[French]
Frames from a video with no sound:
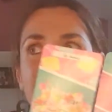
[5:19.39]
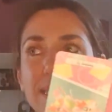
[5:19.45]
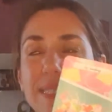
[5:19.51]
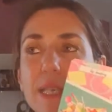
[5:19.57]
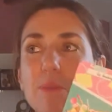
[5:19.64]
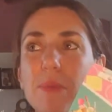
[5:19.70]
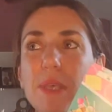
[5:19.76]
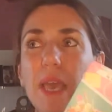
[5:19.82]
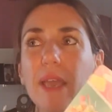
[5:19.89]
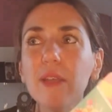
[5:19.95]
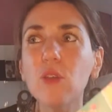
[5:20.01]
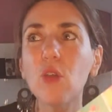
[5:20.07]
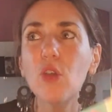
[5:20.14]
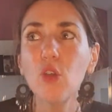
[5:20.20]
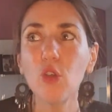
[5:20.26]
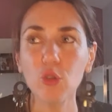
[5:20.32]
C'est bien
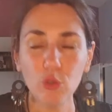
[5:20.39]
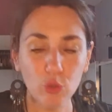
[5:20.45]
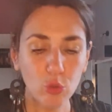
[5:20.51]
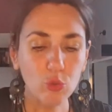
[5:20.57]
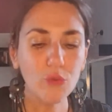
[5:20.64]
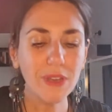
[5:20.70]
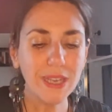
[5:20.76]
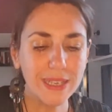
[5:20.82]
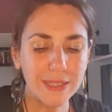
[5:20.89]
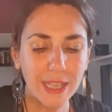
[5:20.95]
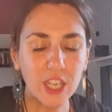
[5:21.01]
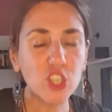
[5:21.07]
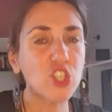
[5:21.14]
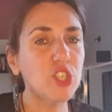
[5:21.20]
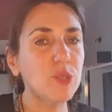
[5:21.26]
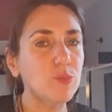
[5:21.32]
euh, une nouvelle
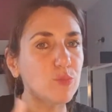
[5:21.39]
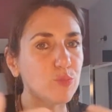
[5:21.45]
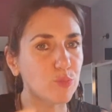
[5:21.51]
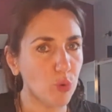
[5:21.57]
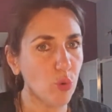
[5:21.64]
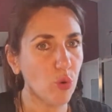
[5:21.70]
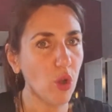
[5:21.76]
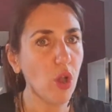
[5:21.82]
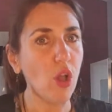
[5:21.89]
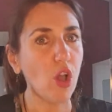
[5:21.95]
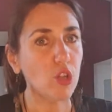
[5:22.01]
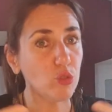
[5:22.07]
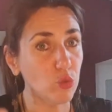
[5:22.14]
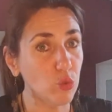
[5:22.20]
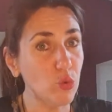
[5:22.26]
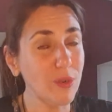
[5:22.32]
énergie pour
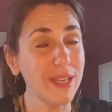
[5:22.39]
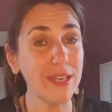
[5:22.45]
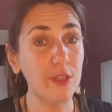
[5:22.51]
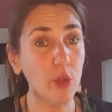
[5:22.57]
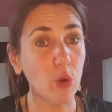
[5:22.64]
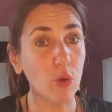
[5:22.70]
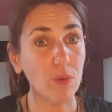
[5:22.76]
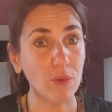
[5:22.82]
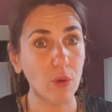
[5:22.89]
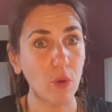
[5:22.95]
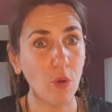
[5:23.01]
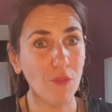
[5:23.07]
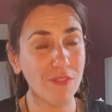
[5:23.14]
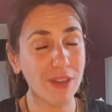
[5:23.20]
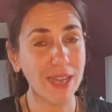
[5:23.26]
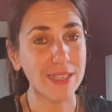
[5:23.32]
nous, les lions.
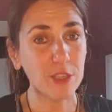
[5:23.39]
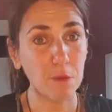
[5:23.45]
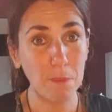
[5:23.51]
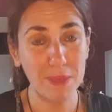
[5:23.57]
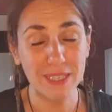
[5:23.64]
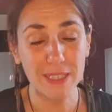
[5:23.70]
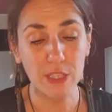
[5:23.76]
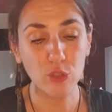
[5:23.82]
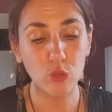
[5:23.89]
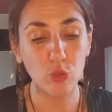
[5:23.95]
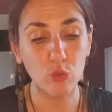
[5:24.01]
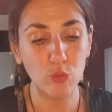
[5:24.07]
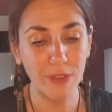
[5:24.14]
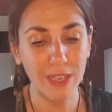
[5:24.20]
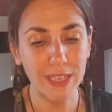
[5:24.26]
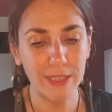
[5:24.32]
On va être pris dans une
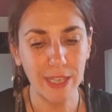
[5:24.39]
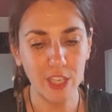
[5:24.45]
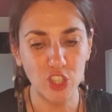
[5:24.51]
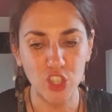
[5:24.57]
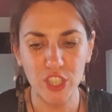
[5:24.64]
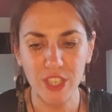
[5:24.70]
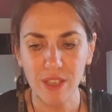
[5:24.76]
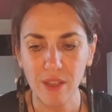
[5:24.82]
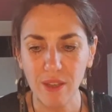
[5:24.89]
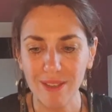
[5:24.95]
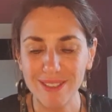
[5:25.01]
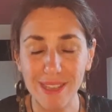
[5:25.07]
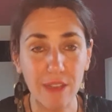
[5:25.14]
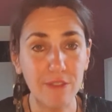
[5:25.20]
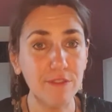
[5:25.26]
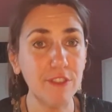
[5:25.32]
nouvelle énergie
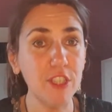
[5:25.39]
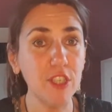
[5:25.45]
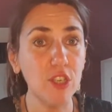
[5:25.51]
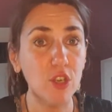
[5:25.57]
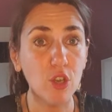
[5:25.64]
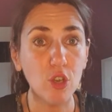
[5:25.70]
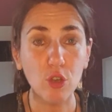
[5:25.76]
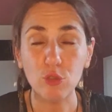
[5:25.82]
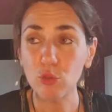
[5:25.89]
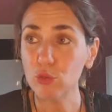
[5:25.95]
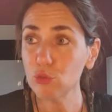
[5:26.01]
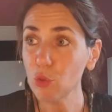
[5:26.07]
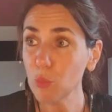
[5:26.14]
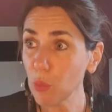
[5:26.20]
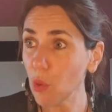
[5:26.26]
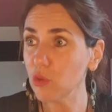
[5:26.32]
d'envie, de,
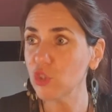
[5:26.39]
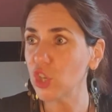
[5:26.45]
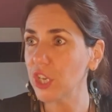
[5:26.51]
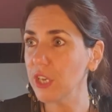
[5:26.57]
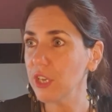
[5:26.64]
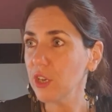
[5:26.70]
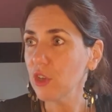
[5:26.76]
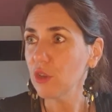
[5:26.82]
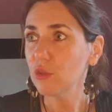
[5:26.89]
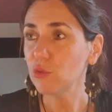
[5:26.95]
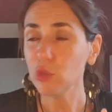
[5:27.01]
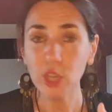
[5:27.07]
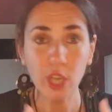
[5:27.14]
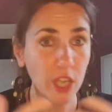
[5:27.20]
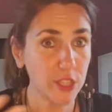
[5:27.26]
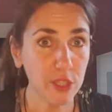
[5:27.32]
projet, projets,
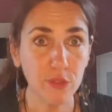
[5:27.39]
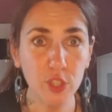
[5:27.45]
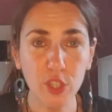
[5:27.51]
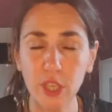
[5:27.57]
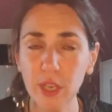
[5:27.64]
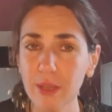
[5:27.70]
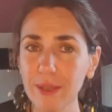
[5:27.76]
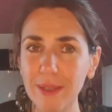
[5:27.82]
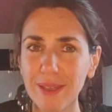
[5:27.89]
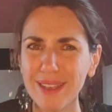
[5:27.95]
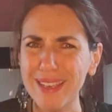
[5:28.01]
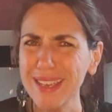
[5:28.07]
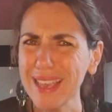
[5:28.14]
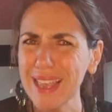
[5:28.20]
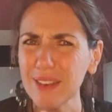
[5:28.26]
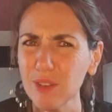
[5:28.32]
de créativité,
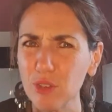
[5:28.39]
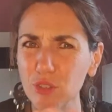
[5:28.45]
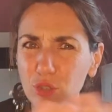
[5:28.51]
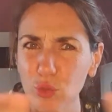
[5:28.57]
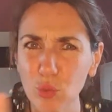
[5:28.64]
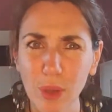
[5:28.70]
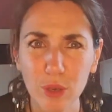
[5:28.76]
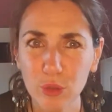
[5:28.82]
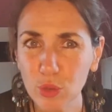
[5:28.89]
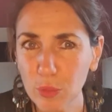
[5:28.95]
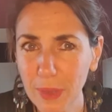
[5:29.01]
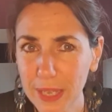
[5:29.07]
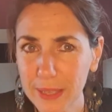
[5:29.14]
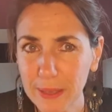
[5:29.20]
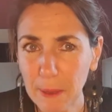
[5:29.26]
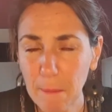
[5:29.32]
quel que soit le
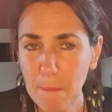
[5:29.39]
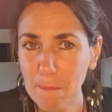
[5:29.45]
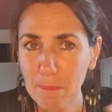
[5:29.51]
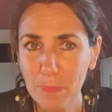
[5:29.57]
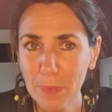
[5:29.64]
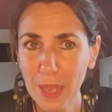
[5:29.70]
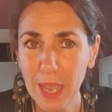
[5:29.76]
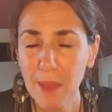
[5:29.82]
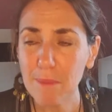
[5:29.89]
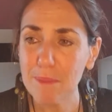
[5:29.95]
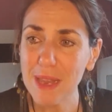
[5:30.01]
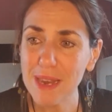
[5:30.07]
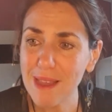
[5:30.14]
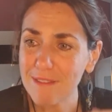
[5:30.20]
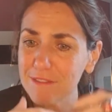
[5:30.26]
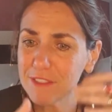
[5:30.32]
domaine. Hein. Hein?
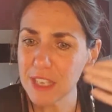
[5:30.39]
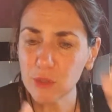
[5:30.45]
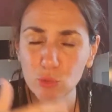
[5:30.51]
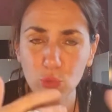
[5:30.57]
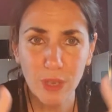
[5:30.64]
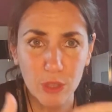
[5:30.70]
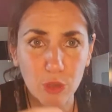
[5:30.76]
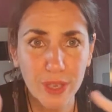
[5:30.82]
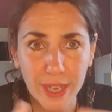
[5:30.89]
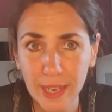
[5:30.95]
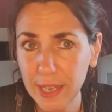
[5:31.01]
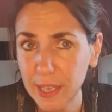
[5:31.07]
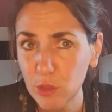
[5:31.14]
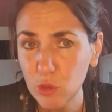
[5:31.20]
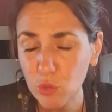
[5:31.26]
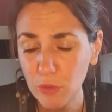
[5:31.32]
mais l'envie, en tout cas, de
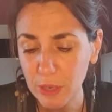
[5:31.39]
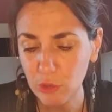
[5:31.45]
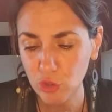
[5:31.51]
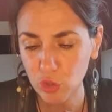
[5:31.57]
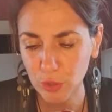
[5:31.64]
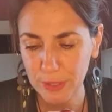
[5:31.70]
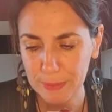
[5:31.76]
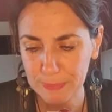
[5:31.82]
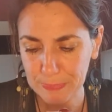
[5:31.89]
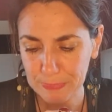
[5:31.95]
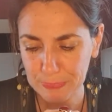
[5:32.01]
créer de nouvelles choses.